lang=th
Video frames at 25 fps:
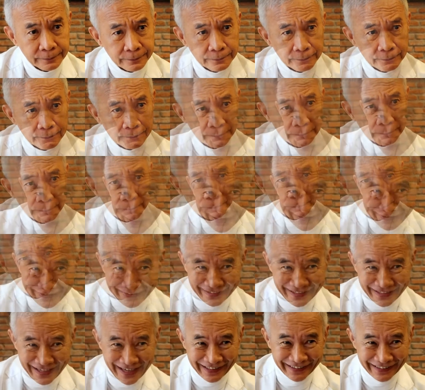มอเตอร์เวย์เส
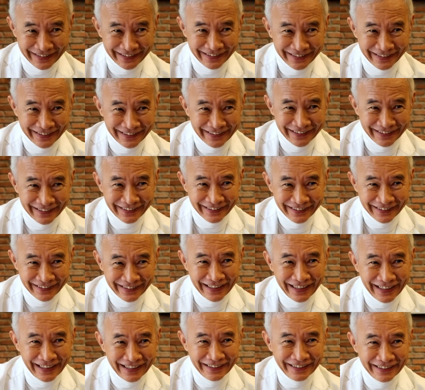ร็จแล้ว
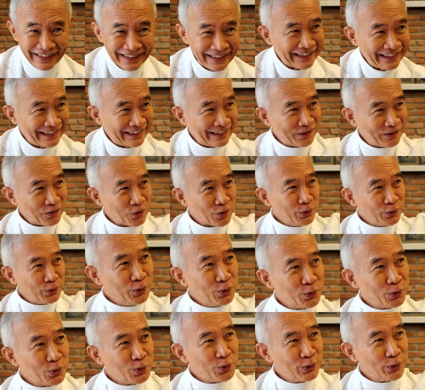นะคอ
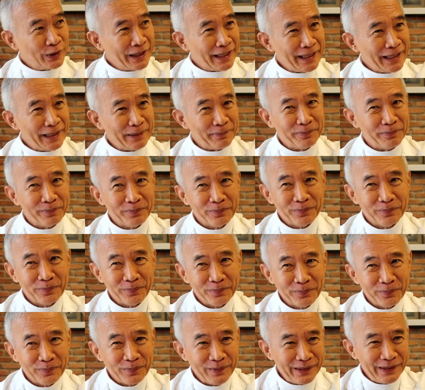ยู่กรุงเทพ
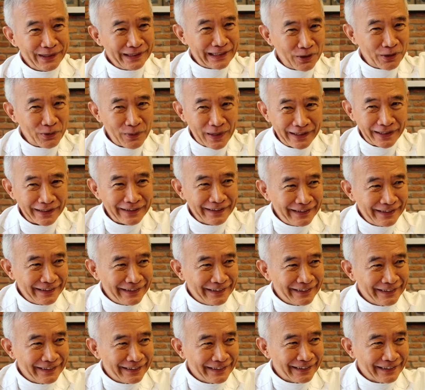หรือจังหวัดอื่
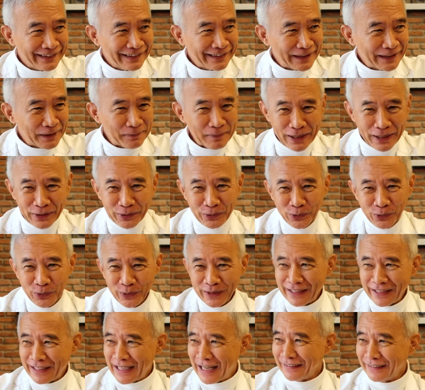น จะมาดู
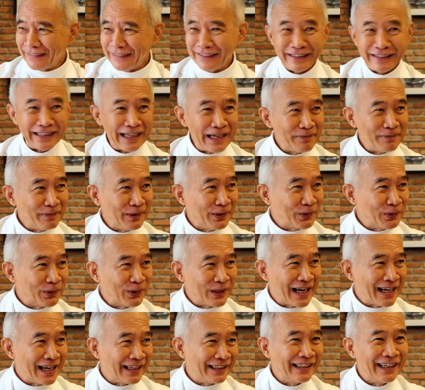กีฬาซีเกมที่โค
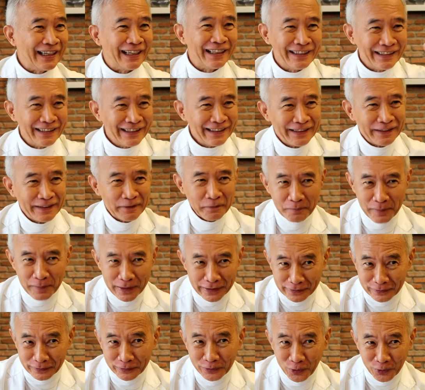ราชเนี่ยไม่
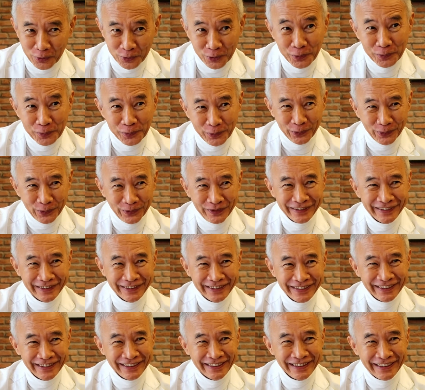ถึงสองชั่วโมง
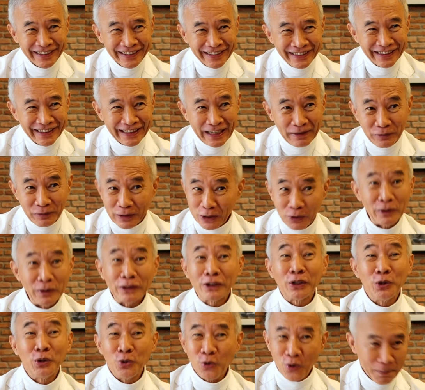นะครับถือว่า
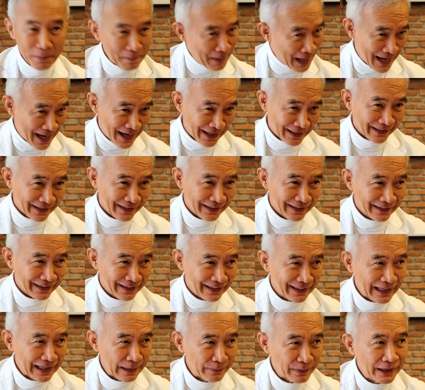สะดวกมาก
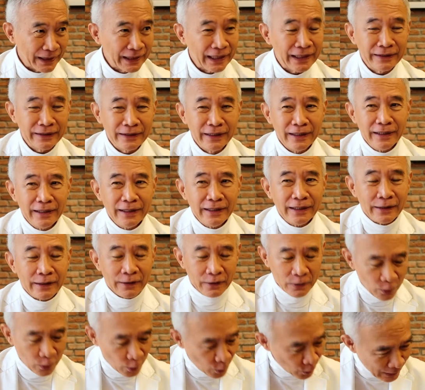นะครับฉะนั้น
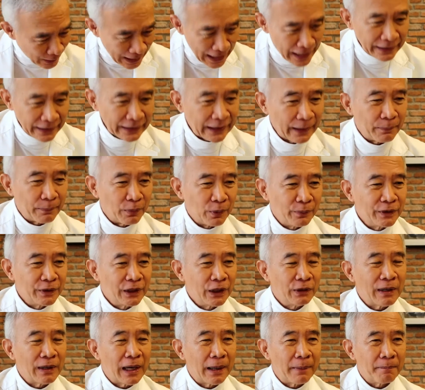โคราชเนี่ยผม
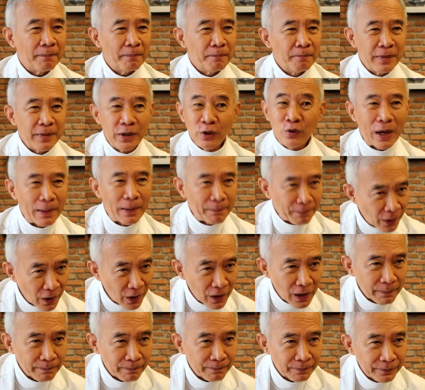เชื่อว่ามีความพ
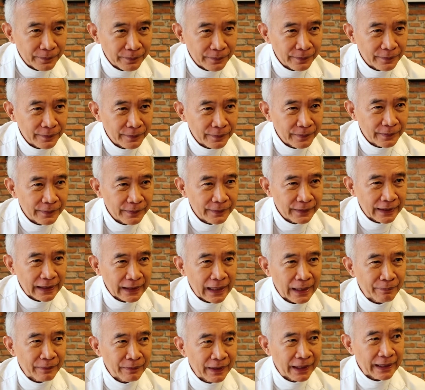ร้อมนะ
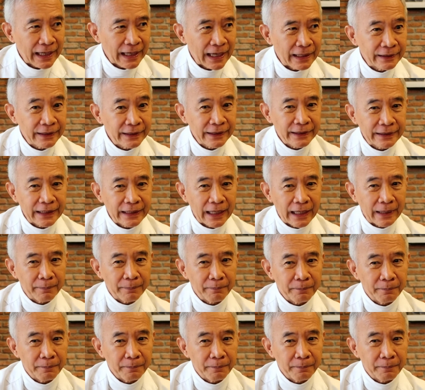ครับในการที่จะ